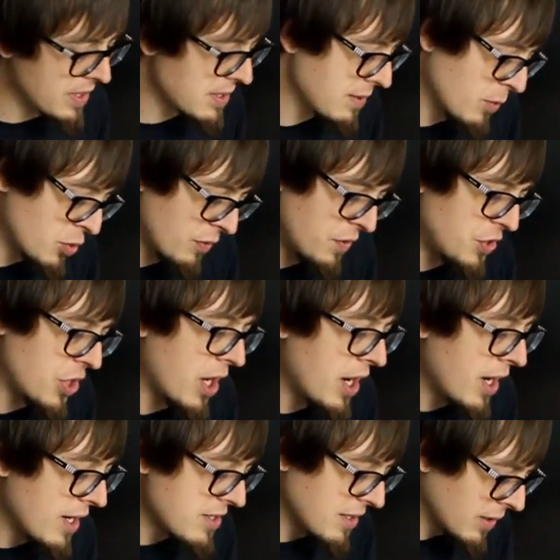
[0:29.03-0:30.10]
Jestem oczywiście
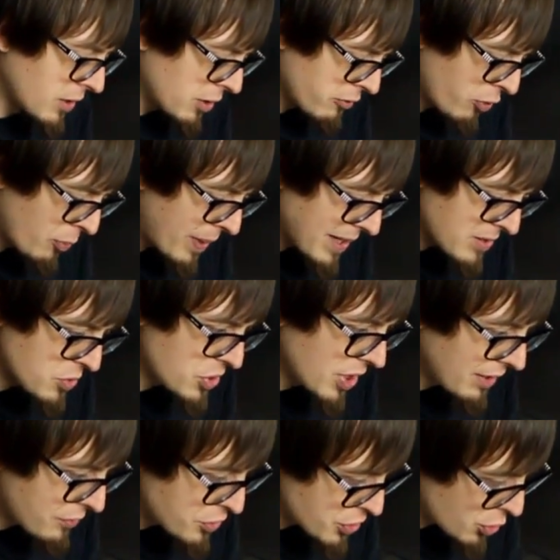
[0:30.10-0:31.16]
standardowo bardzo
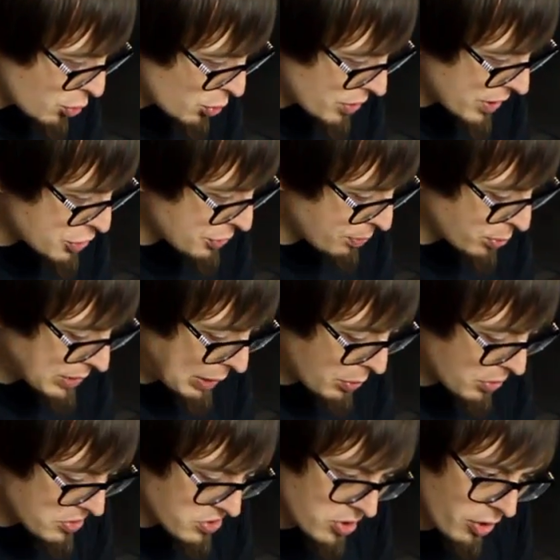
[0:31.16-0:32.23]
ciekaw, szczególnie, że
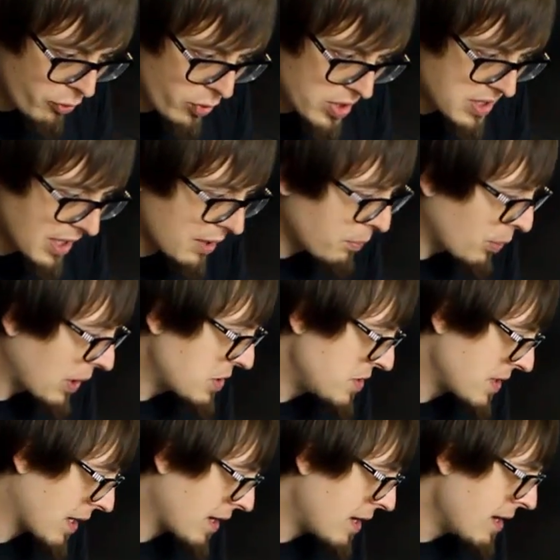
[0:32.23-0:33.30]
pudełko znowu jest tak
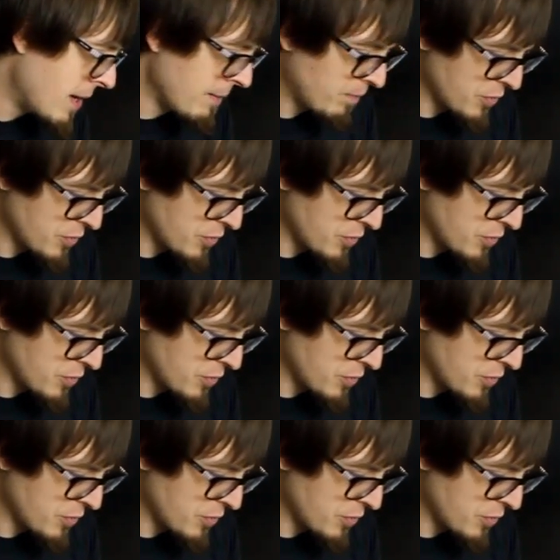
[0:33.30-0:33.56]
ponacinane,